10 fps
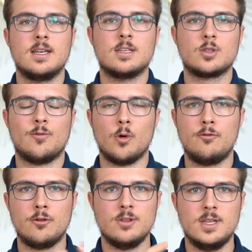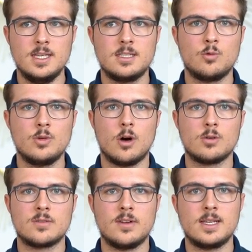der sowohl für dich gut
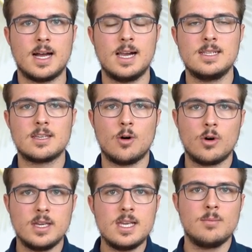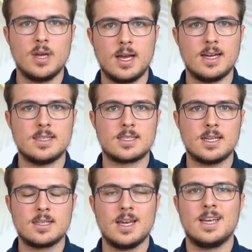ausfällt, als auch ihn
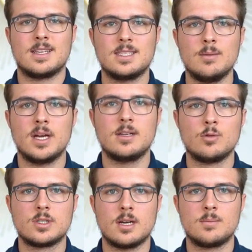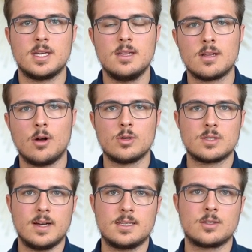begeistert, dass ihr beide Lust habt, hinten
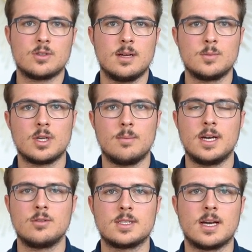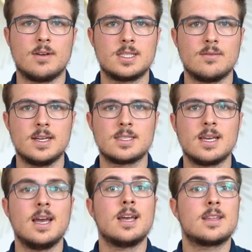raus weiter zusammenzuarbeiten und sagen, weißt du
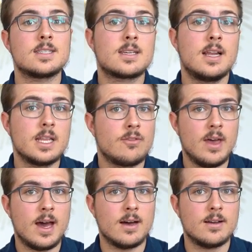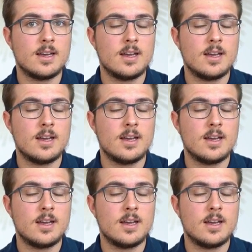was, das klingt fair.